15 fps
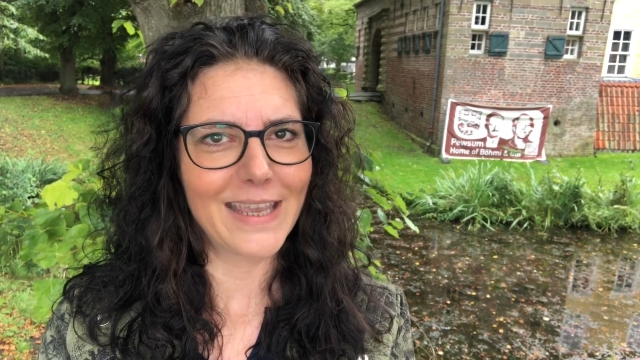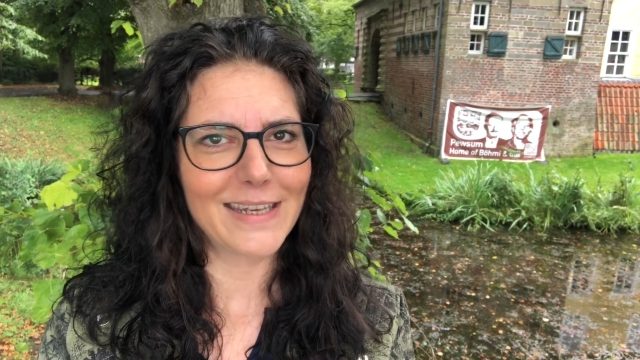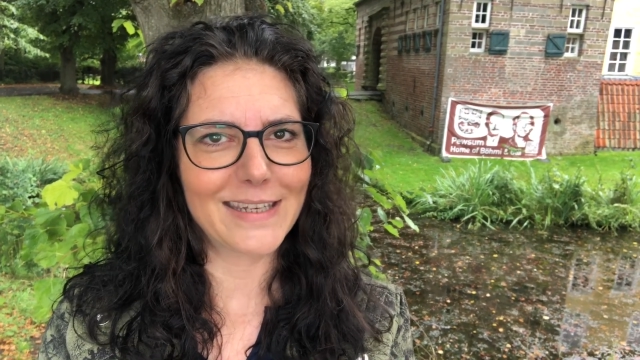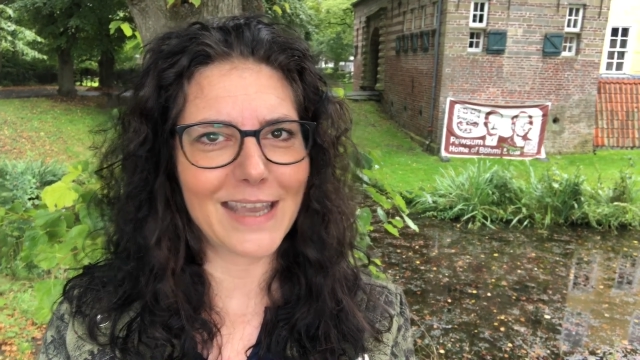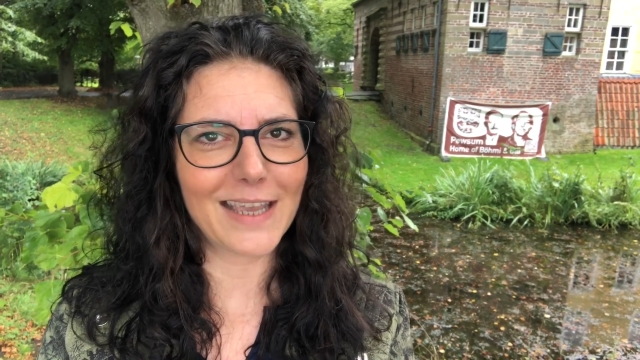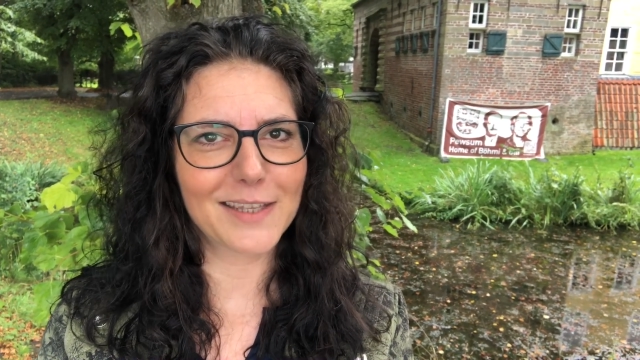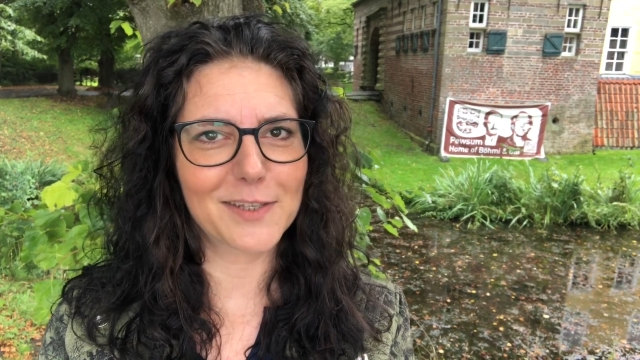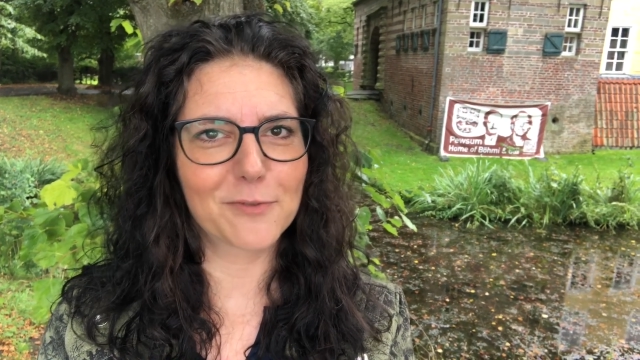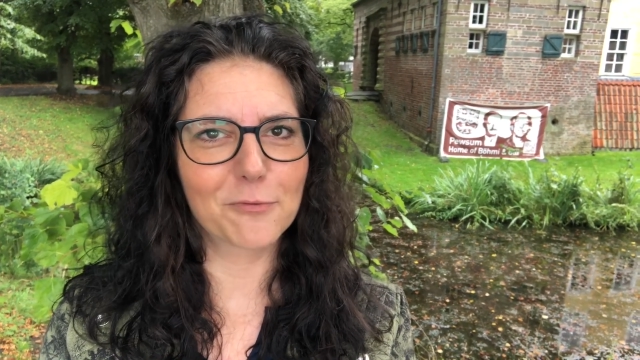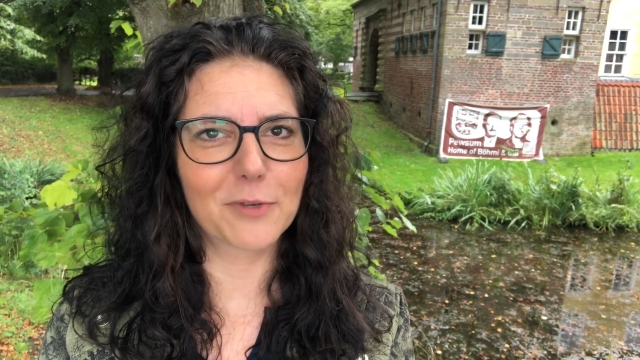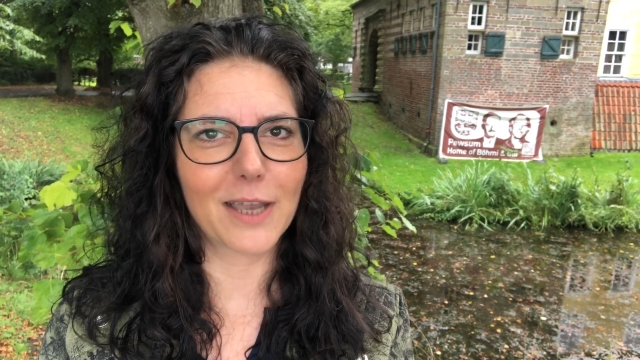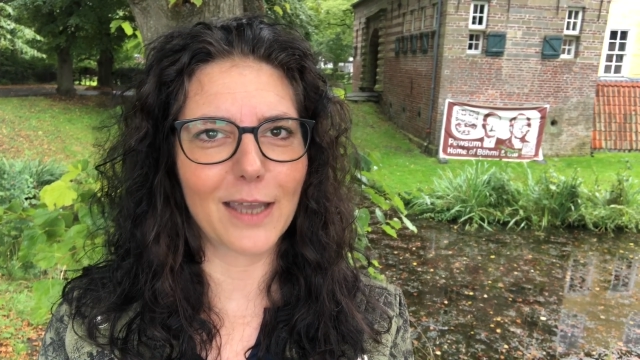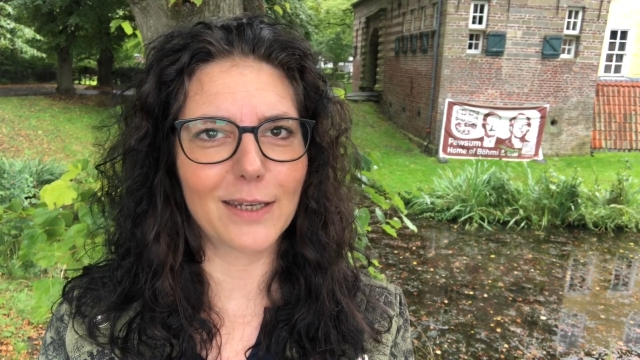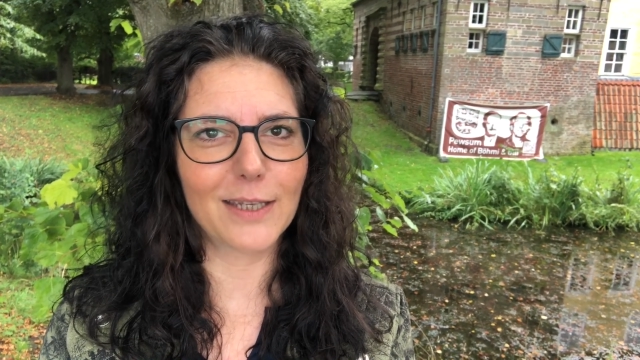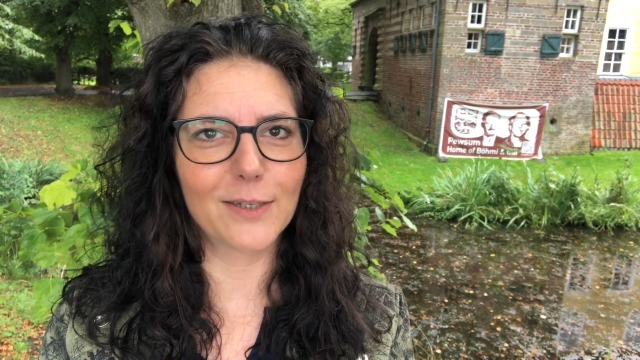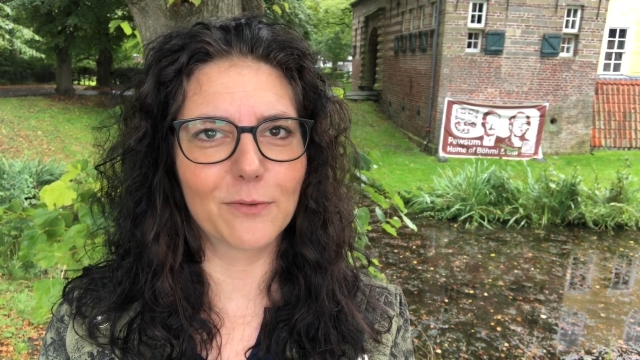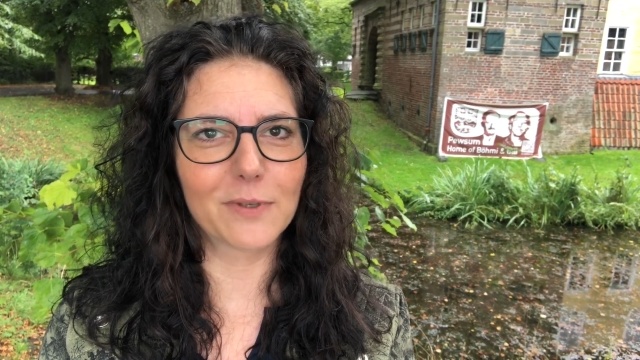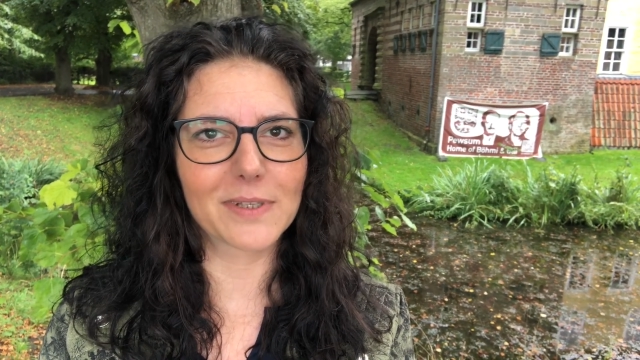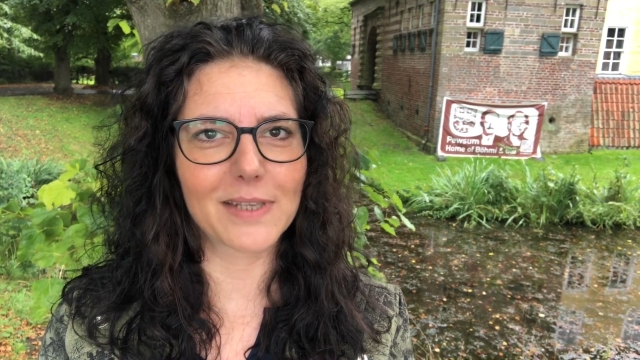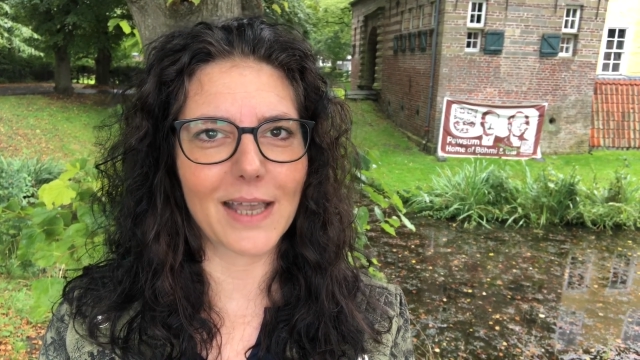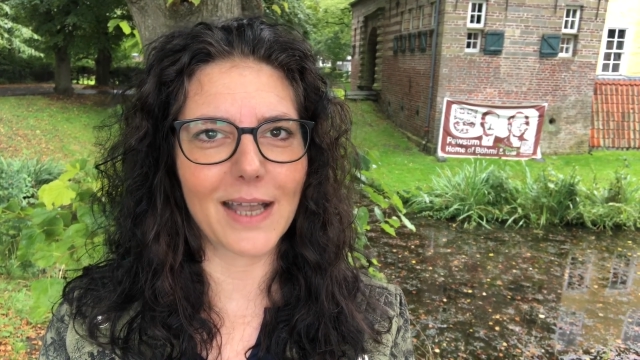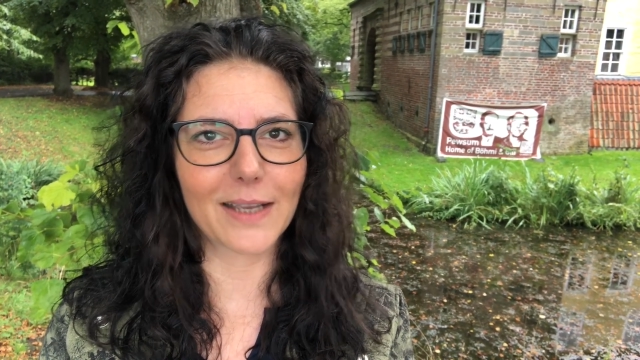Dazu kann ich nur
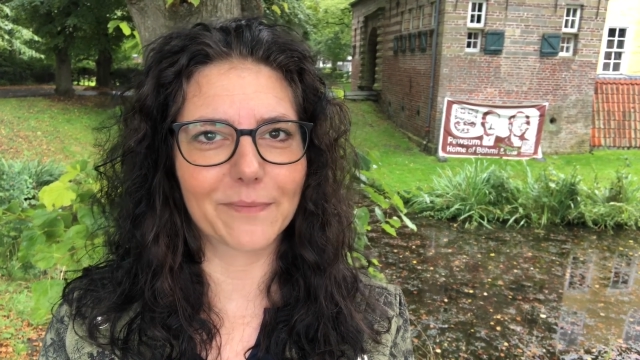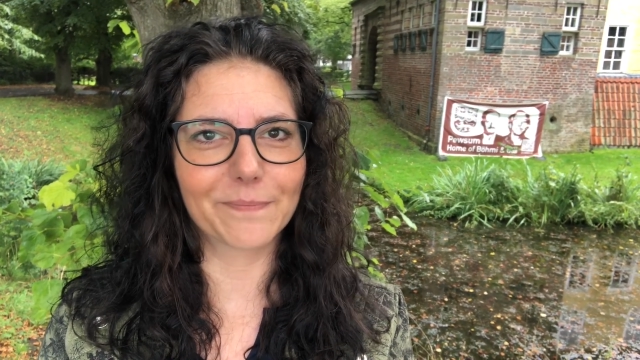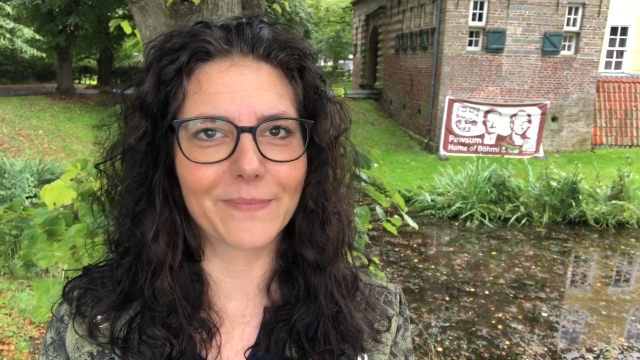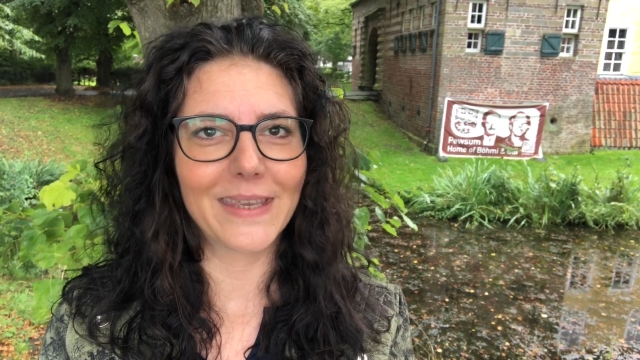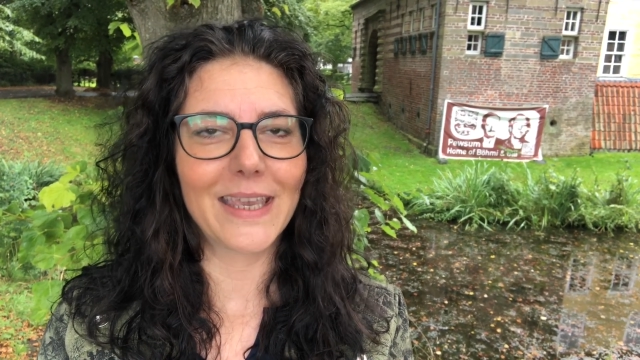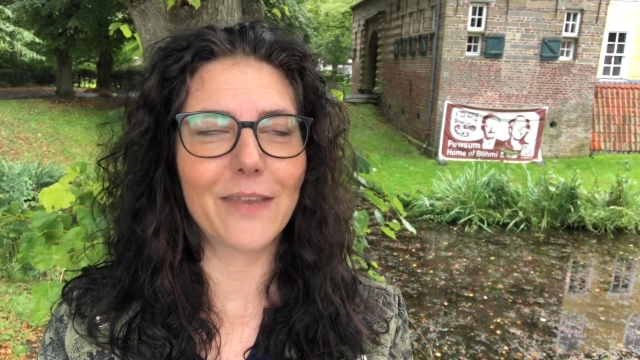sagen,